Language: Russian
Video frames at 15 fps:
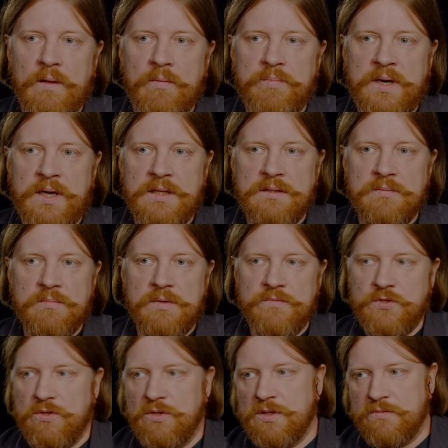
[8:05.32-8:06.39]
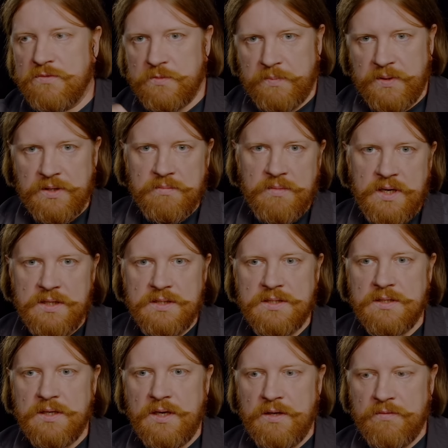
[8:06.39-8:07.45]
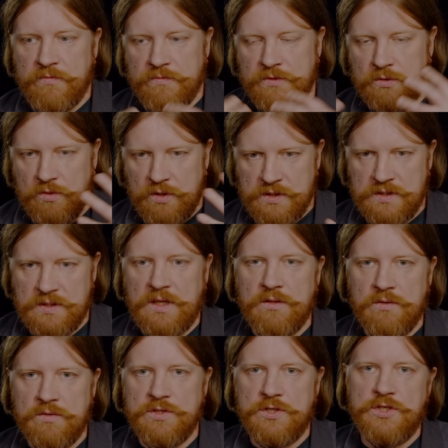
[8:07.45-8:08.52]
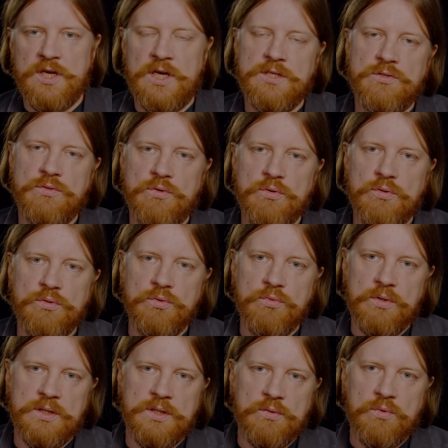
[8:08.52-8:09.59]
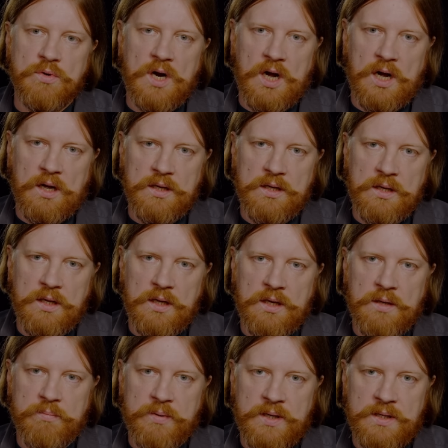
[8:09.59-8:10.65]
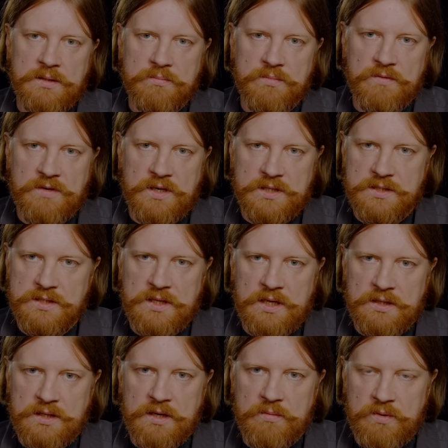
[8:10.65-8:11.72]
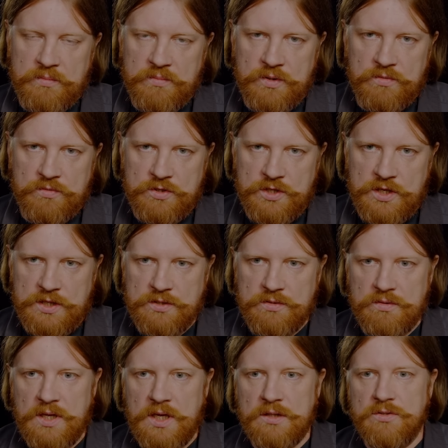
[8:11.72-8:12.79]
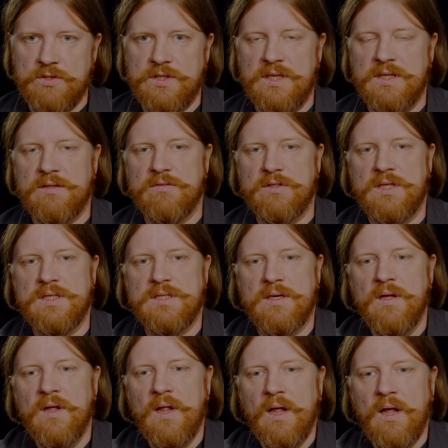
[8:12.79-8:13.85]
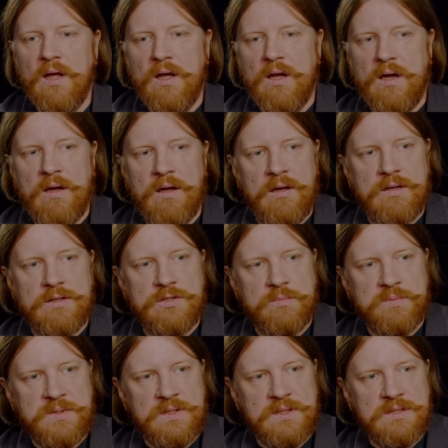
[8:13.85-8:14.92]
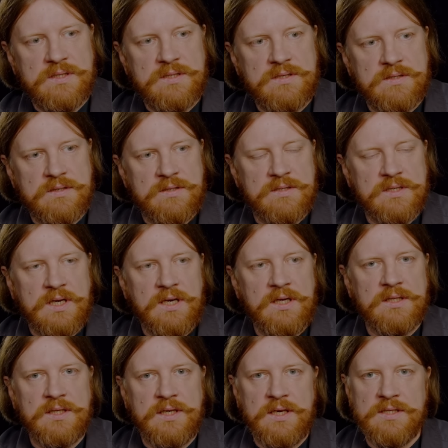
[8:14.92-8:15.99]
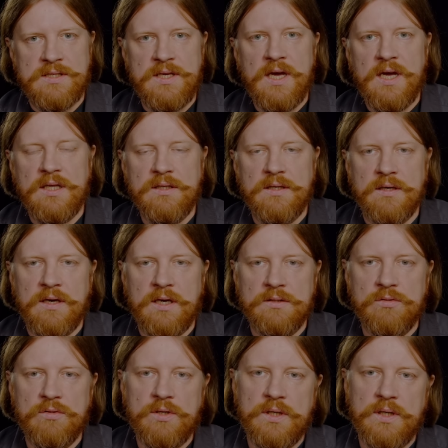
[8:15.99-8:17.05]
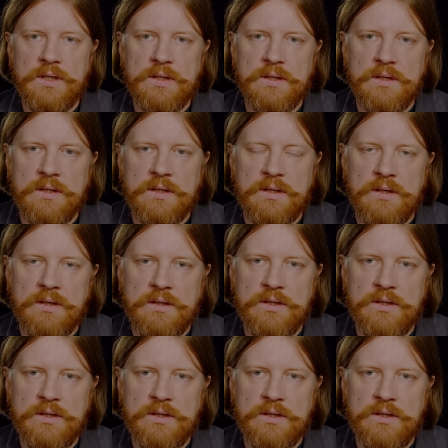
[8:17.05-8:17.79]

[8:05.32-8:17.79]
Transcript: при этом все это воспринимается и в итоге становится частью культуры на ура, и, и при этом является неотъемлемой его частью. Да? То есть это вот эти, а, собственно, скрытые изъяны, которые э,